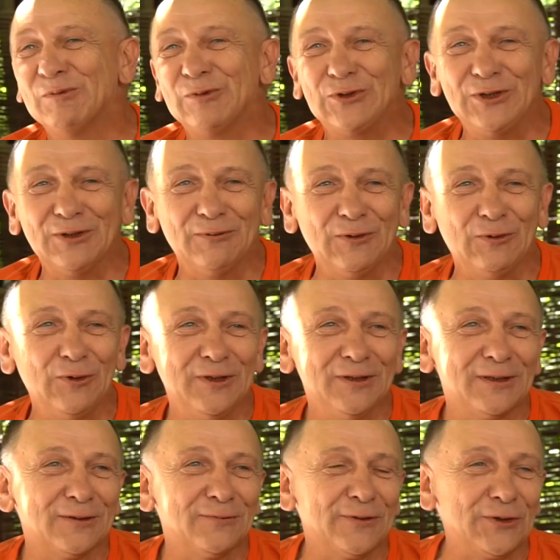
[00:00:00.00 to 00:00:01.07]
Мужик
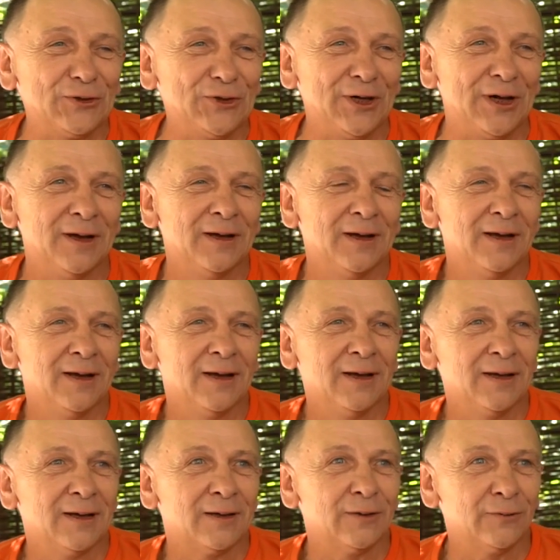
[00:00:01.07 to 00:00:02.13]
выходит от врача
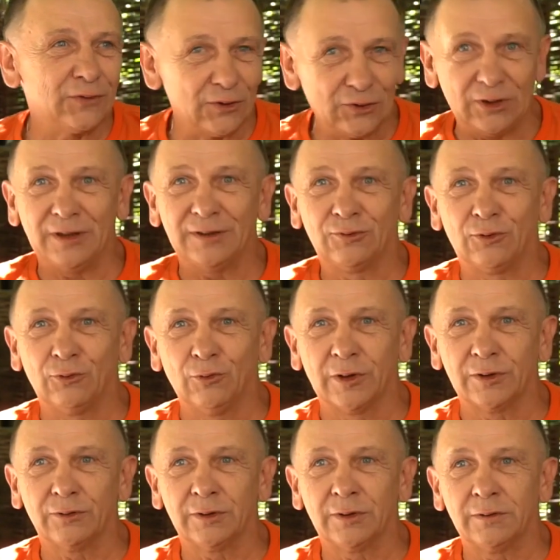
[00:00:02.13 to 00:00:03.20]
и встречает
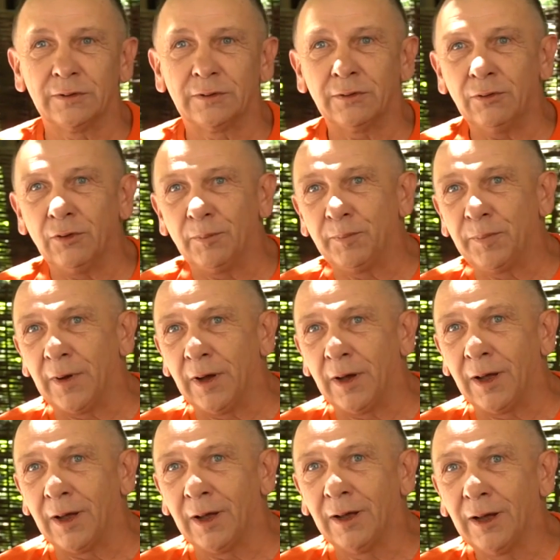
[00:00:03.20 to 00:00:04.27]
друга. Тот говорит,
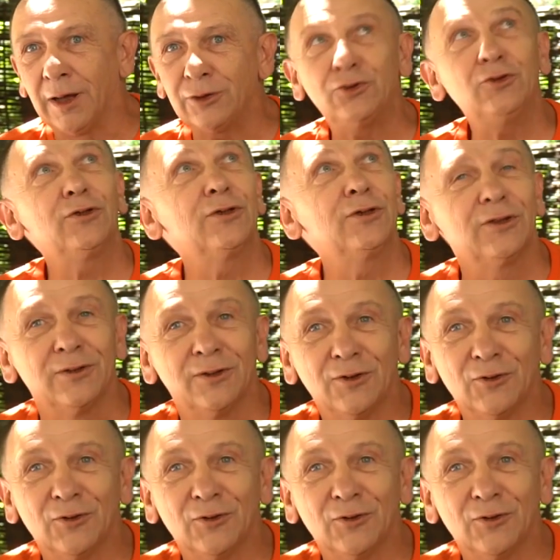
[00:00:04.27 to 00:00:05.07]
опа, а что это ты